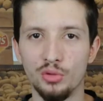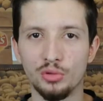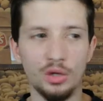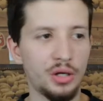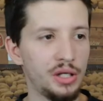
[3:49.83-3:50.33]

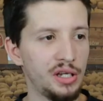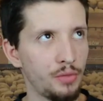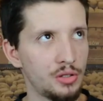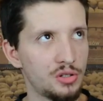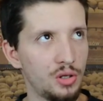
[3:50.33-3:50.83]
trochę jak
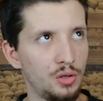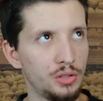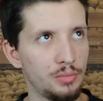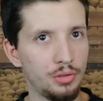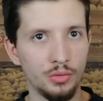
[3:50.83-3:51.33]

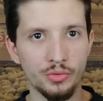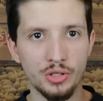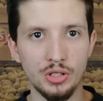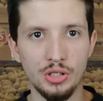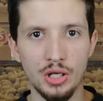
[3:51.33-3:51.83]
solone
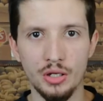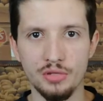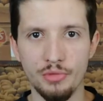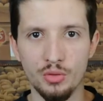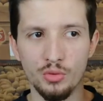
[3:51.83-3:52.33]
paluszki, ale
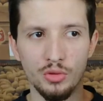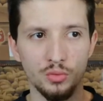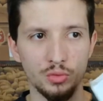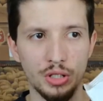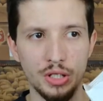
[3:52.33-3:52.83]

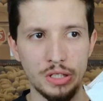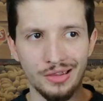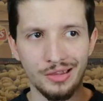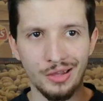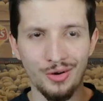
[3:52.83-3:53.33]
smakują też
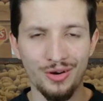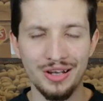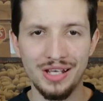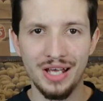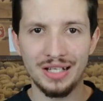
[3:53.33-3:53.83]

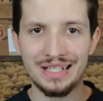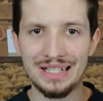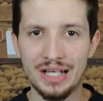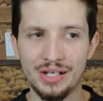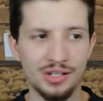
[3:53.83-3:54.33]
trochę jak
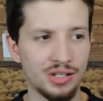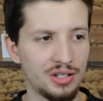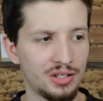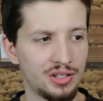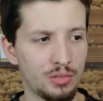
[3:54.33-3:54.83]

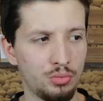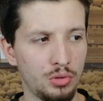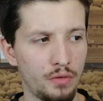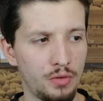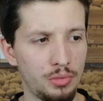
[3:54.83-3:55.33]
nasze
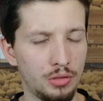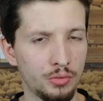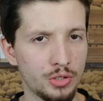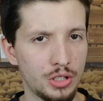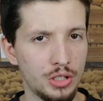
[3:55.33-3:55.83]
cebulowe
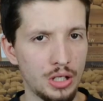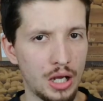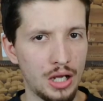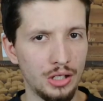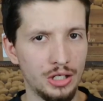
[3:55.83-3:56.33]
paluszki,
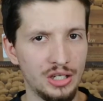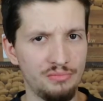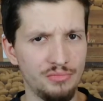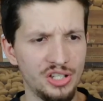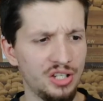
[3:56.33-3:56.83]
ale
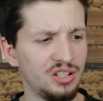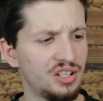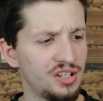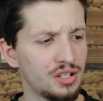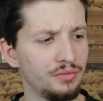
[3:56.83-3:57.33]
mniej
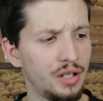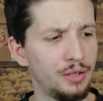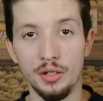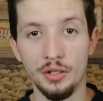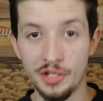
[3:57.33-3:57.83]
intensywne.
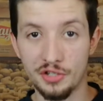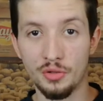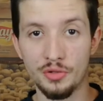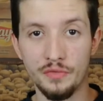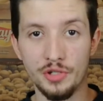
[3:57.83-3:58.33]
Jest
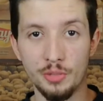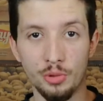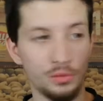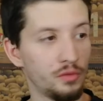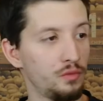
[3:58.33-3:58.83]
to oczywiście
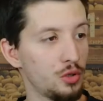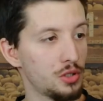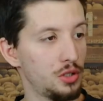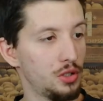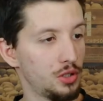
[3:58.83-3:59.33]
produkt
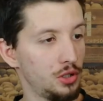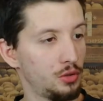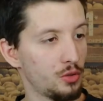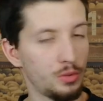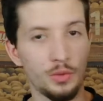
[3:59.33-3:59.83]
włoski, jeżeli
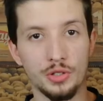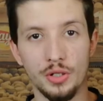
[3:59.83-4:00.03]
ktoś miał jeszcze